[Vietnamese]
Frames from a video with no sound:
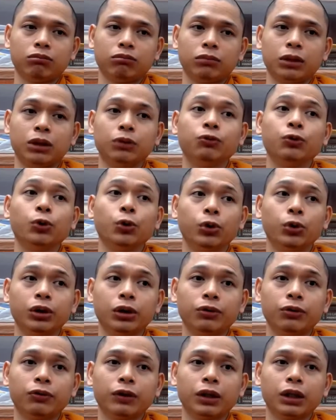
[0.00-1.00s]
mình
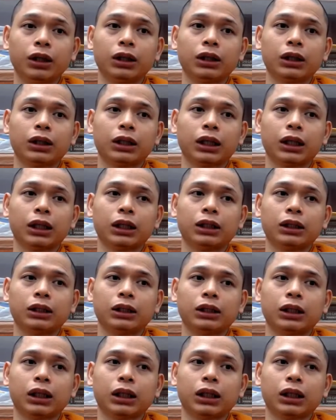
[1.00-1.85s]
vui với cái